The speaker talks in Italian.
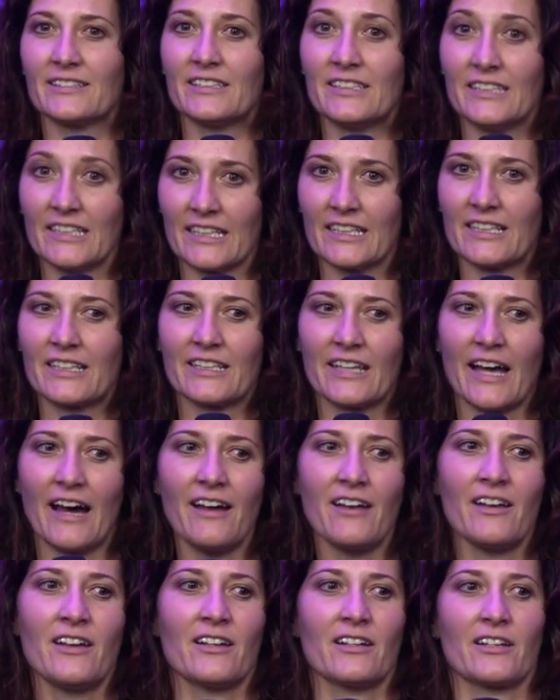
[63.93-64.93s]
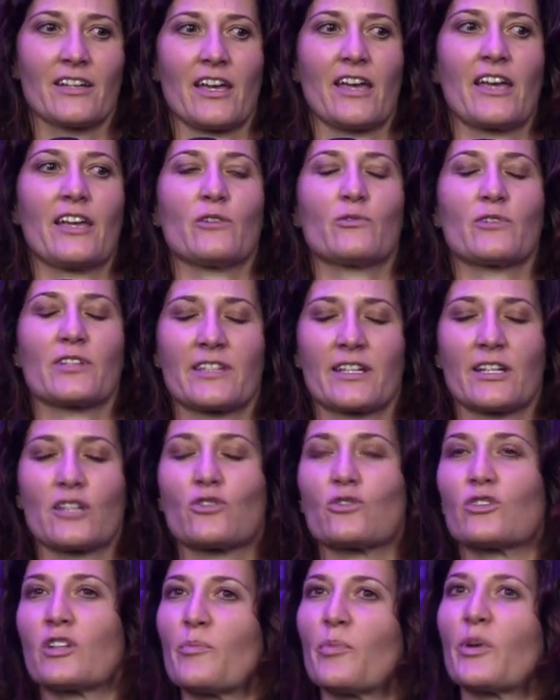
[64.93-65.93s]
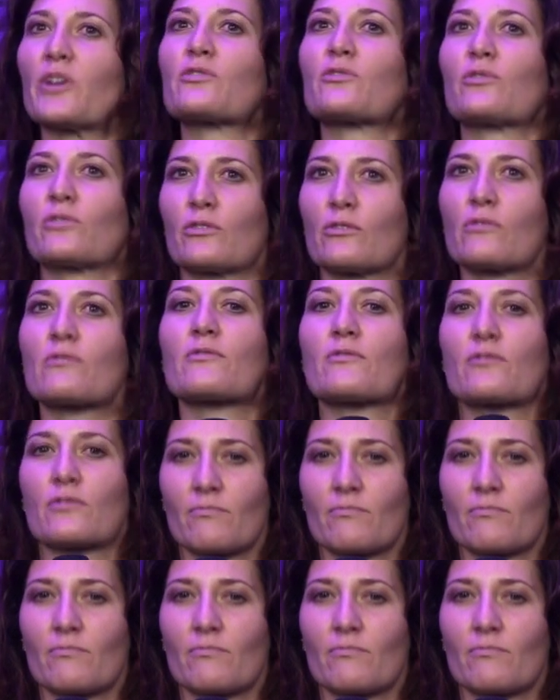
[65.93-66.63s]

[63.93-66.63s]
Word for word: di nicchia che in questa regione poi sono